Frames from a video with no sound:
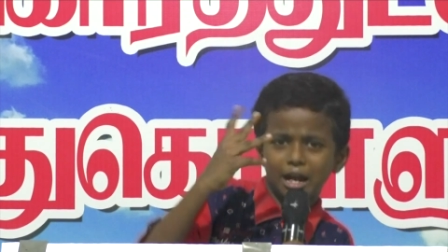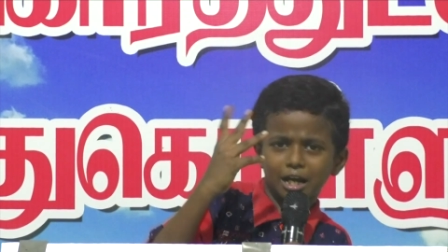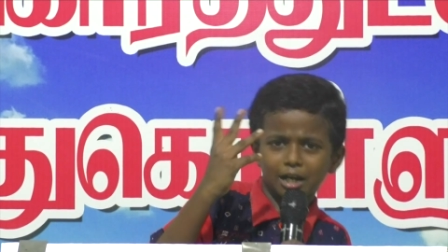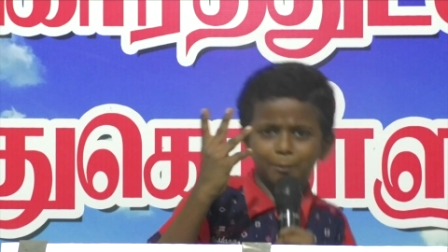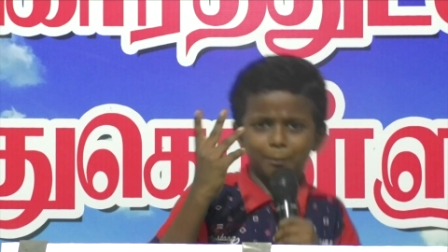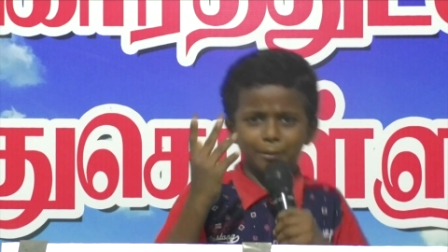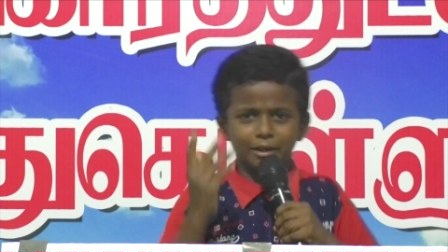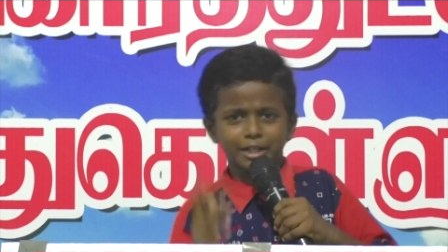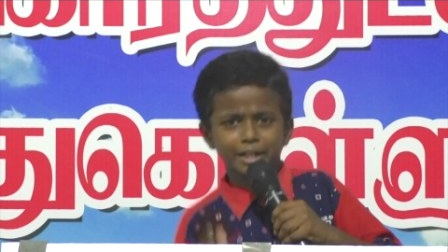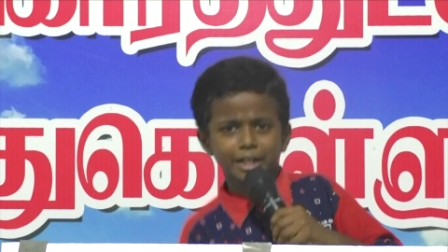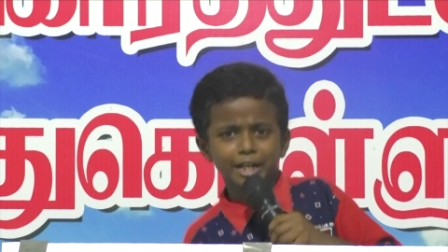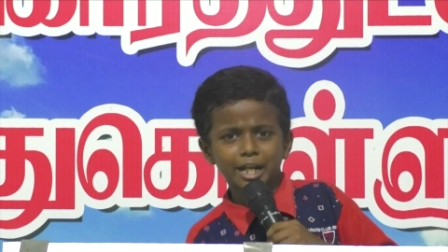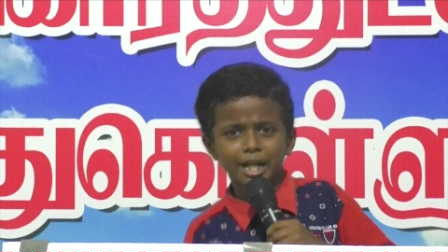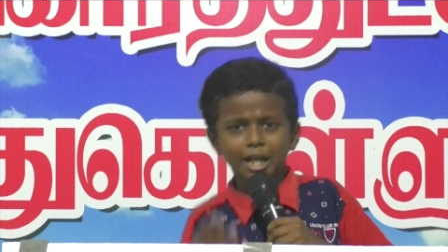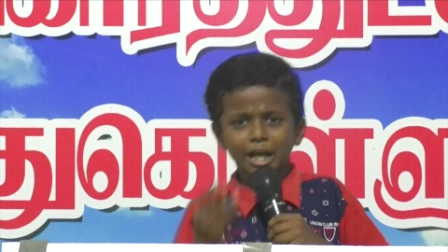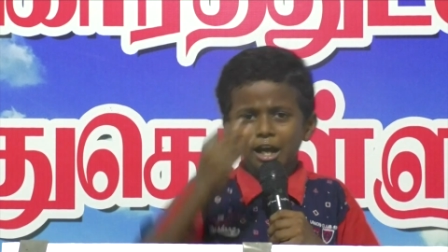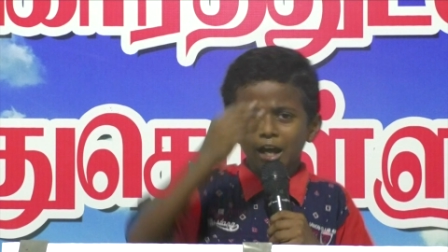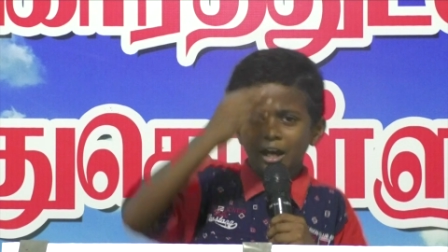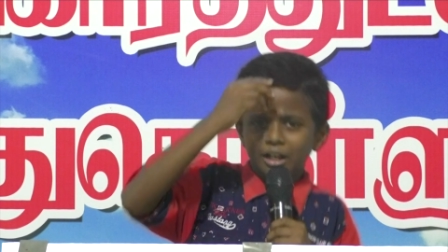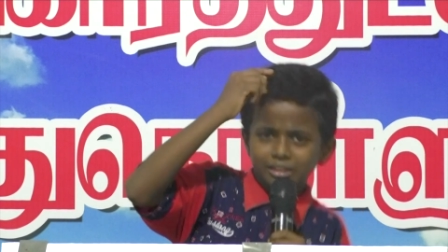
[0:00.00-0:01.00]
மேக்கப்
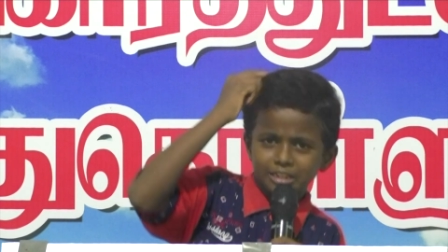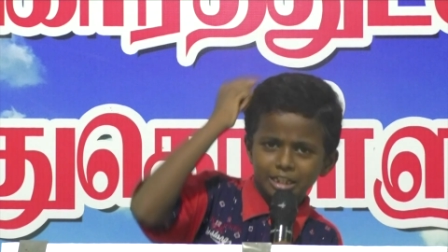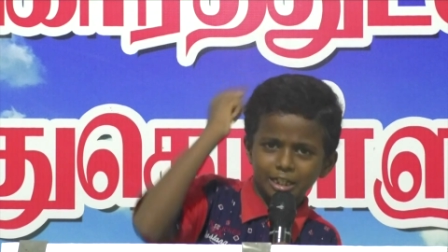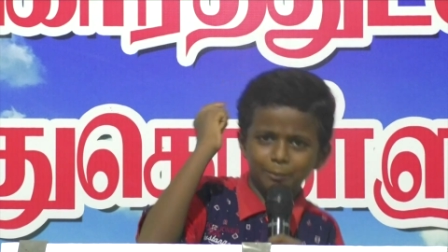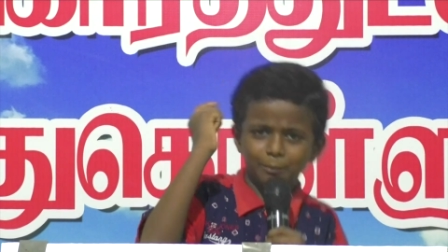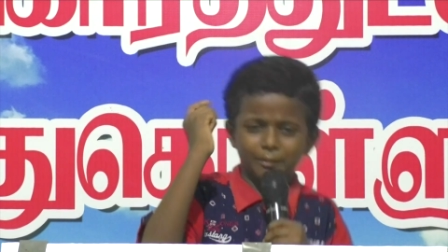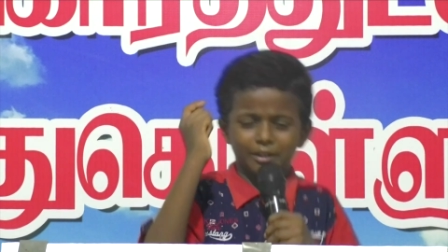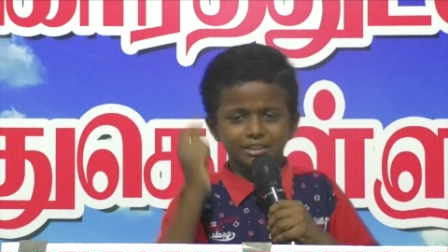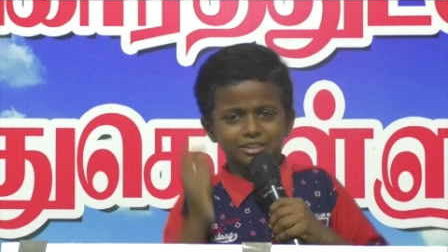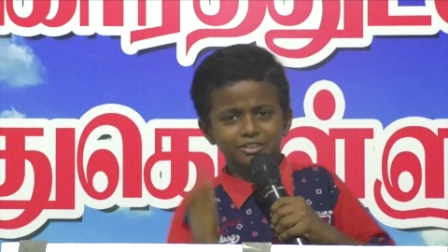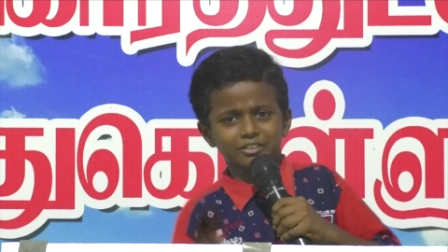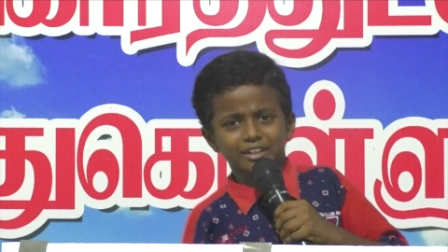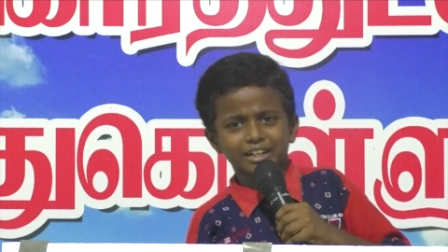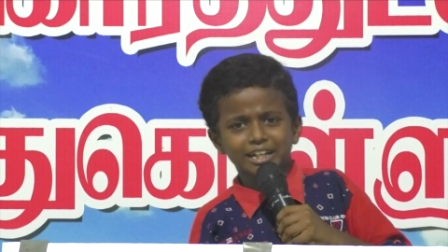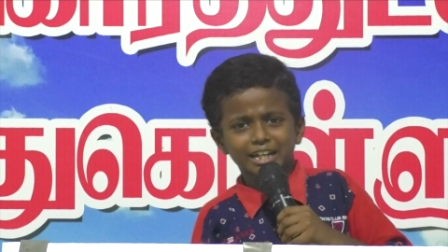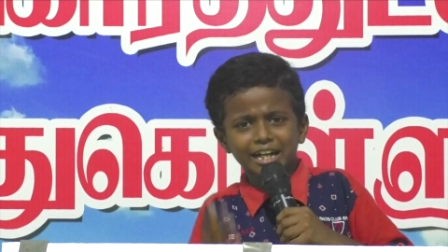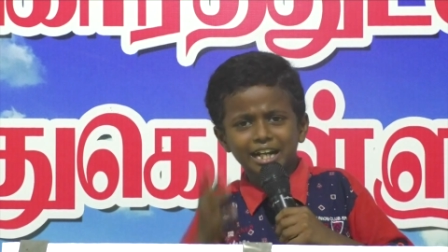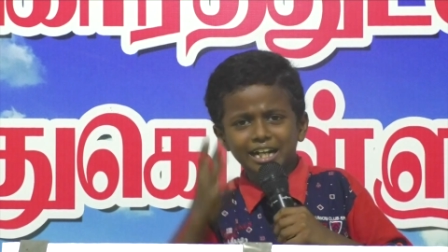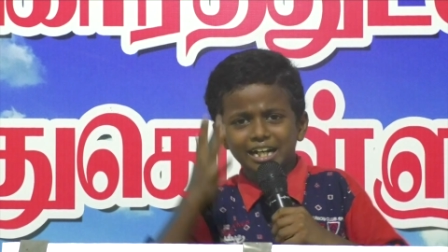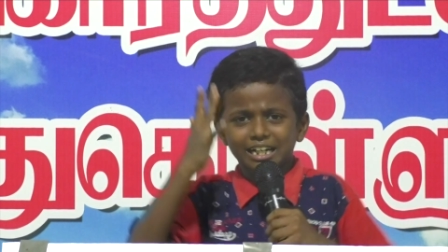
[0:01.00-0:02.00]
பண்ணுறேன் ஸ்லீப் எடுத்து
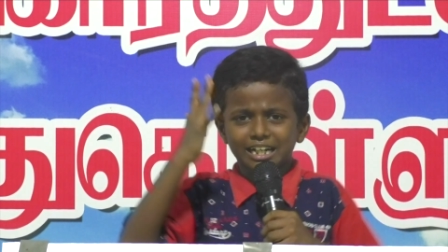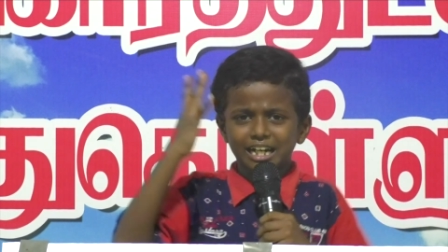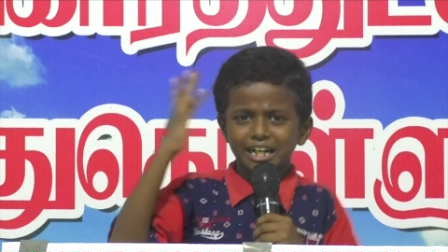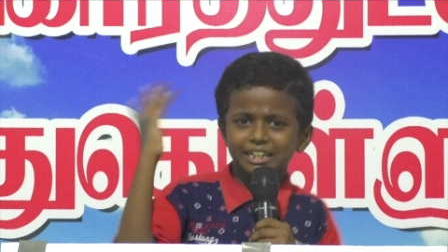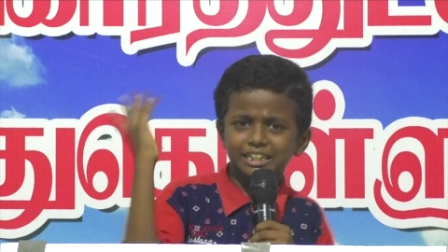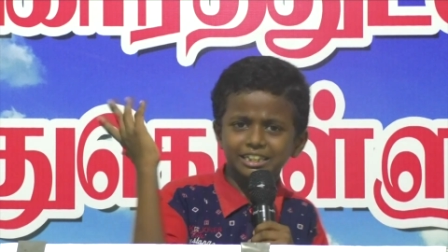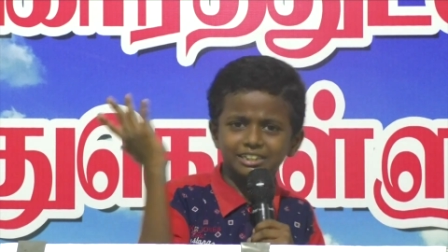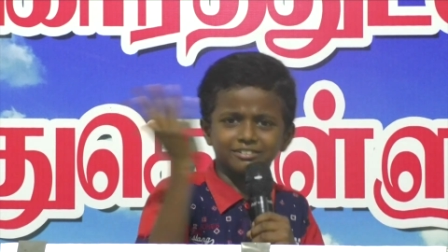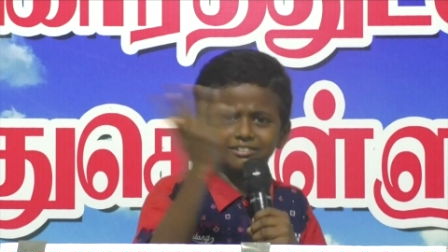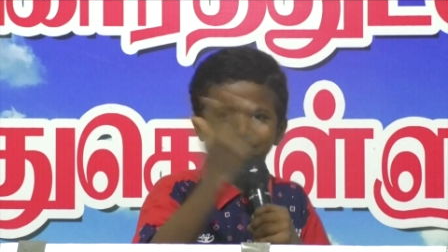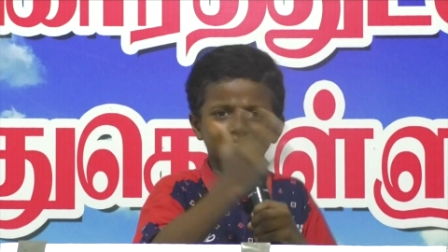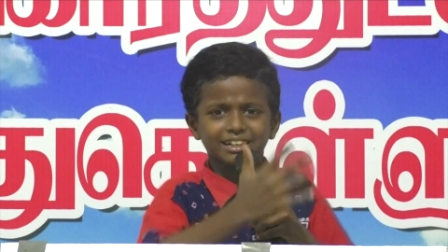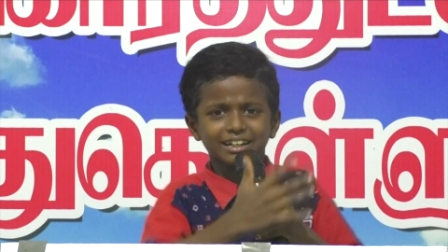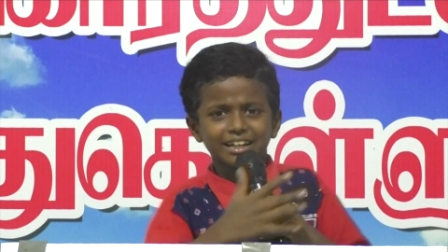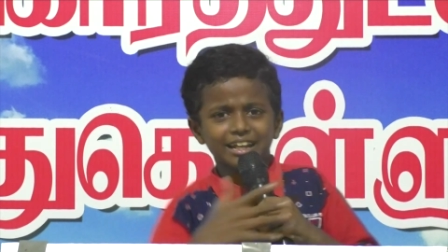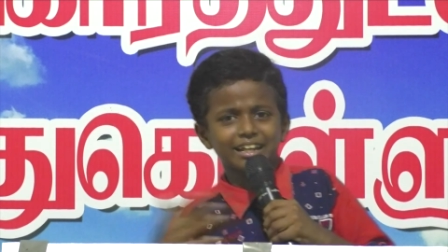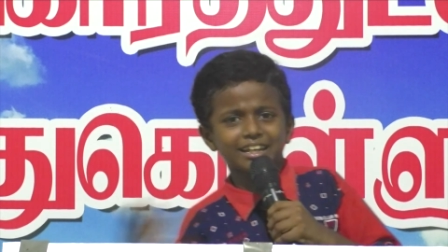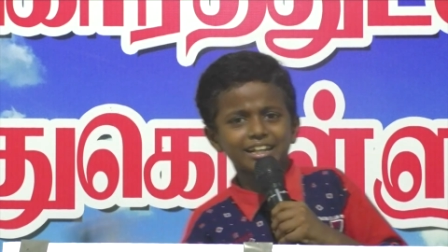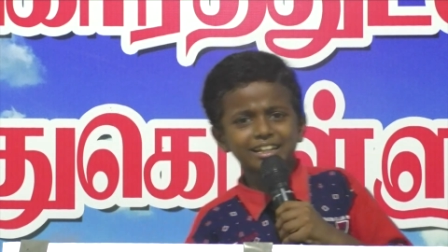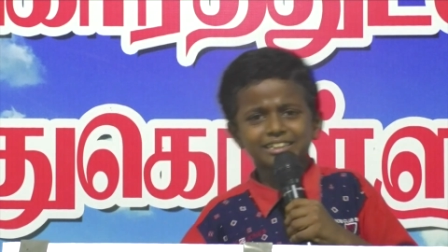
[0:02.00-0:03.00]
வைக்கிறேன் கண்ணாடி எடுத்து
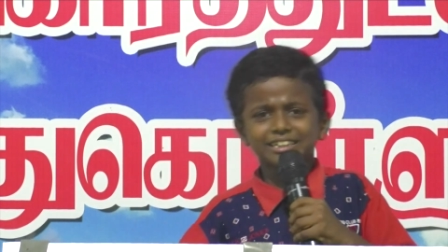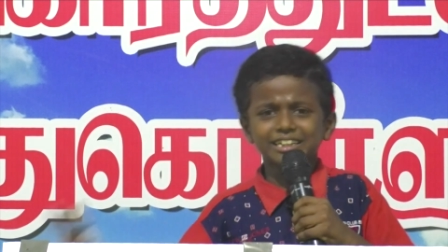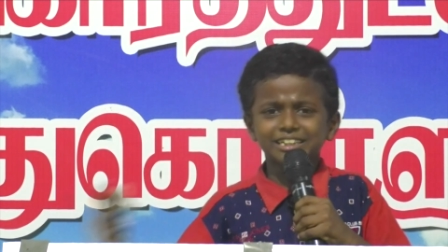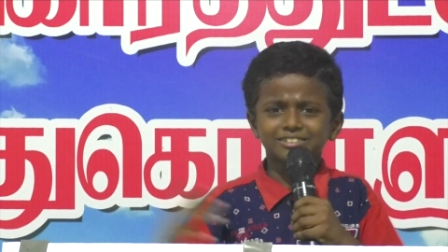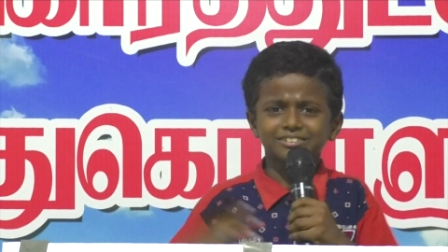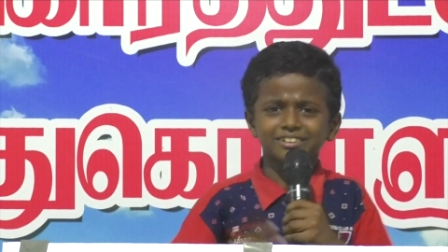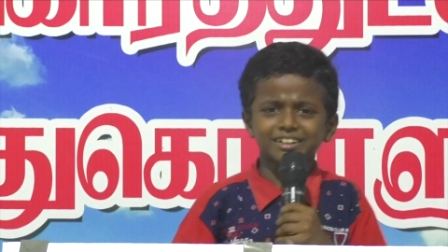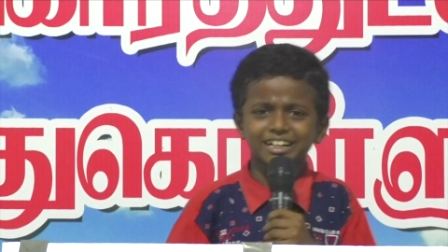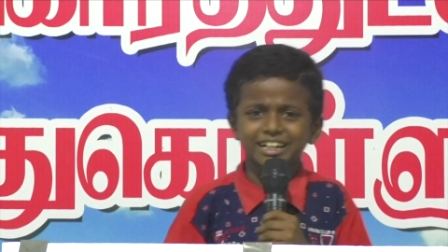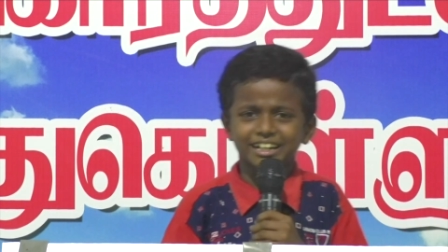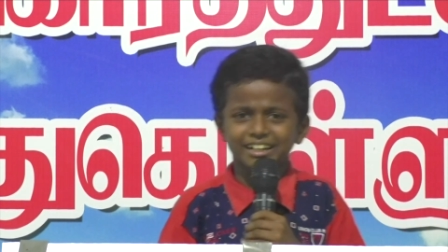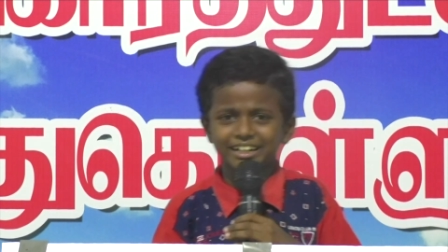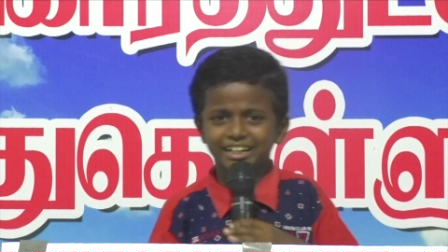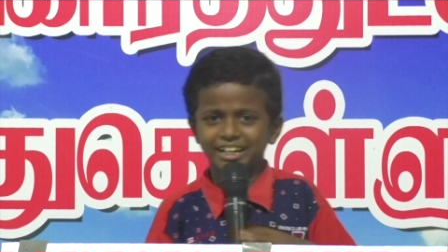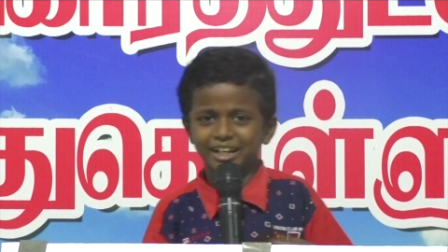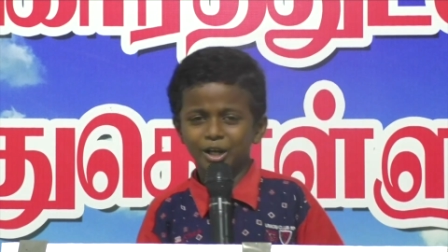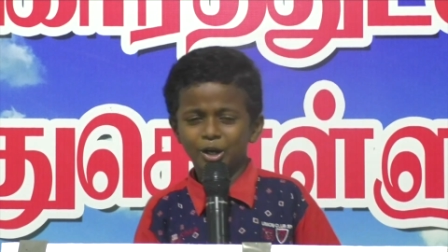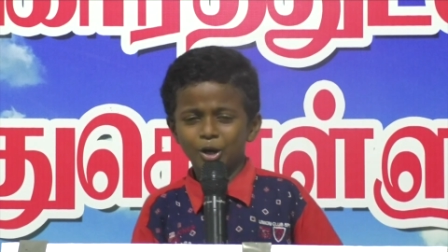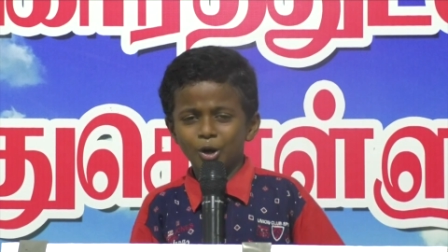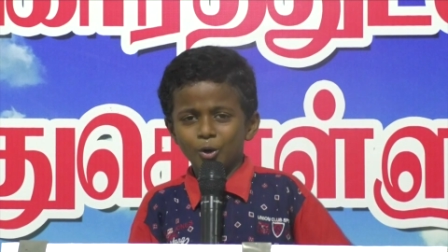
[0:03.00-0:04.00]
வைக்கிறேன் எல்லாத்தையும் எடுத்து
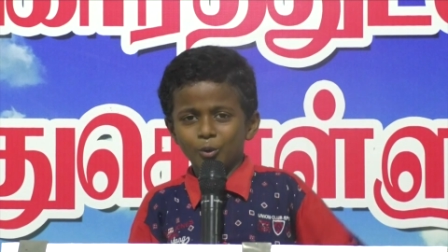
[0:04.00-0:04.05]
வைக்கிறீங்களே